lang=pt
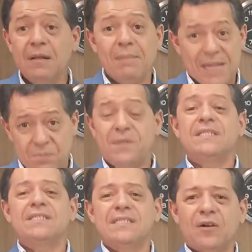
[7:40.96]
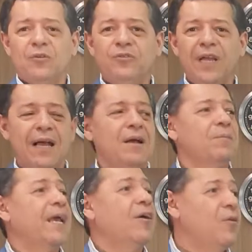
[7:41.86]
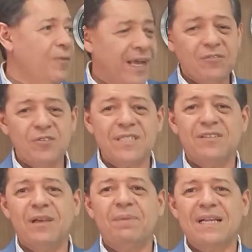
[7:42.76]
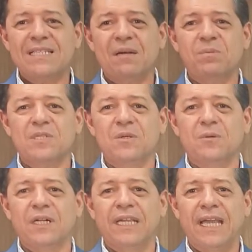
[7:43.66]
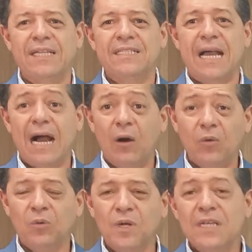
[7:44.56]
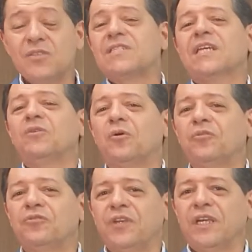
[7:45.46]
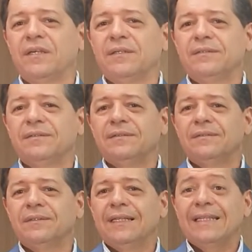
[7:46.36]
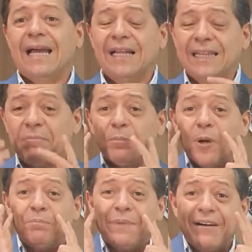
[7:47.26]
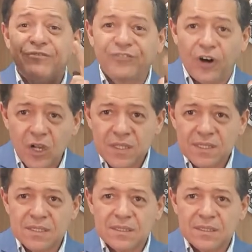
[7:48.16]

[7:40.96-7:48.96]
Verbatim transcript: Mas precisa confiar, porque como é que você vai passar para o seu cliente algo se você não confia? na, na própria voz